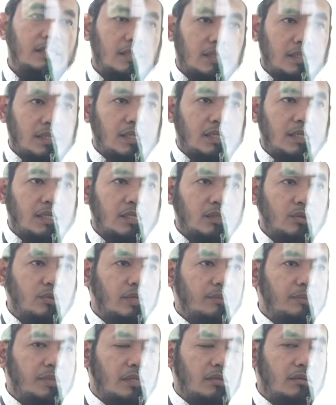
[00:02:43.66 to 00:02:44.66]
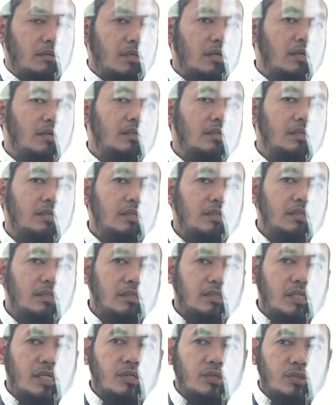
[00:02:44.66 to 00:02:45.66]
ala nuri min Allah
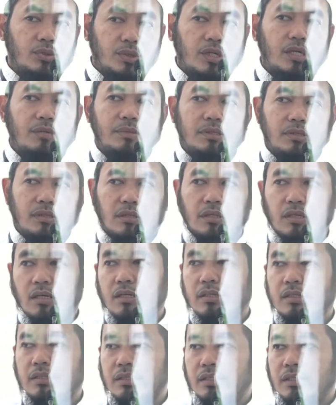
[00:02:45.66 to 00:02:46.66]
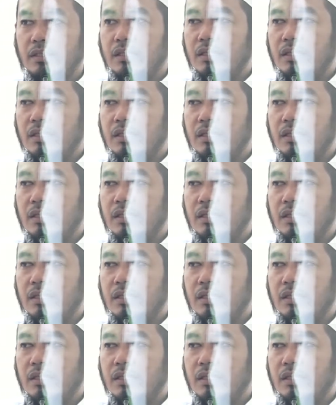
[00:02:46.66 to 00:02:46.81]
tarju Allah.